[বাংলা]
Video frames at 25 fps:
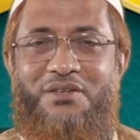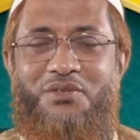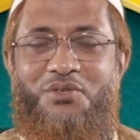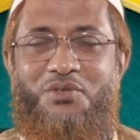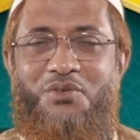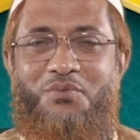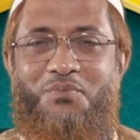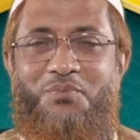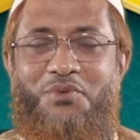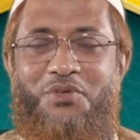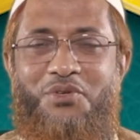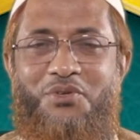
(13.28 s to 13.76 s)

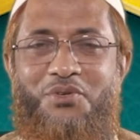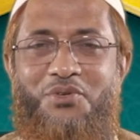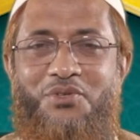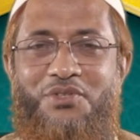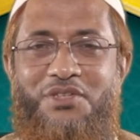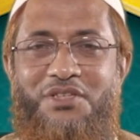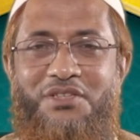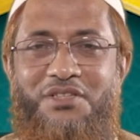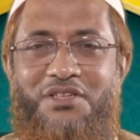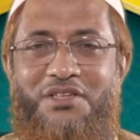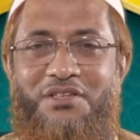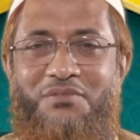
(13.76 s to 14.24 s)
সুপ্রিয়
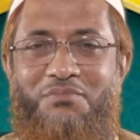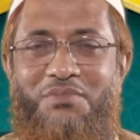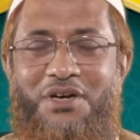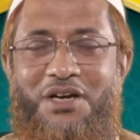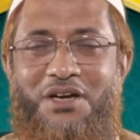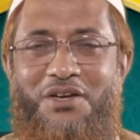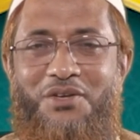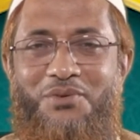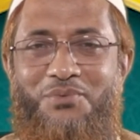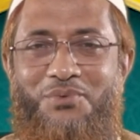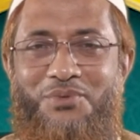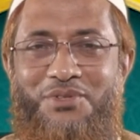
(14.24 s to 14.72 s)
রোজাদার
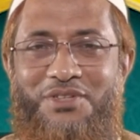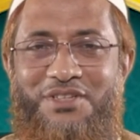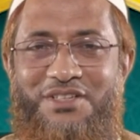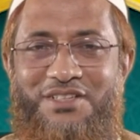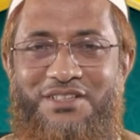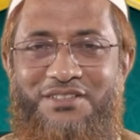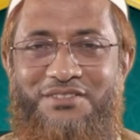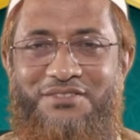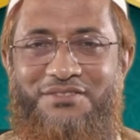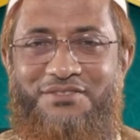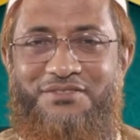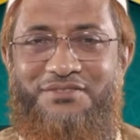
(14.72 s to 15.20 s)
ভাই বোনেরা
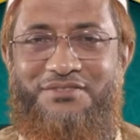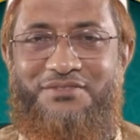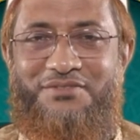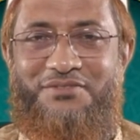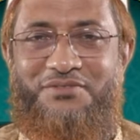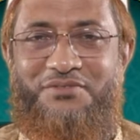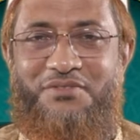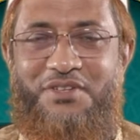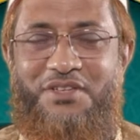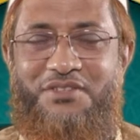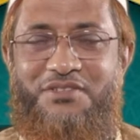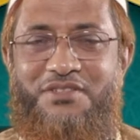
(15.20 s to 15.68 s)

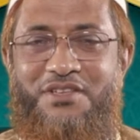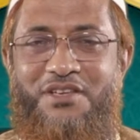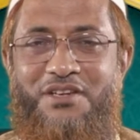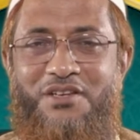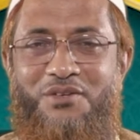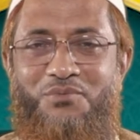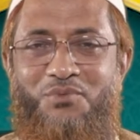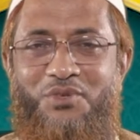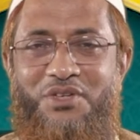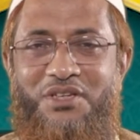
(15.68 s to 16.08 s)
আসসালামু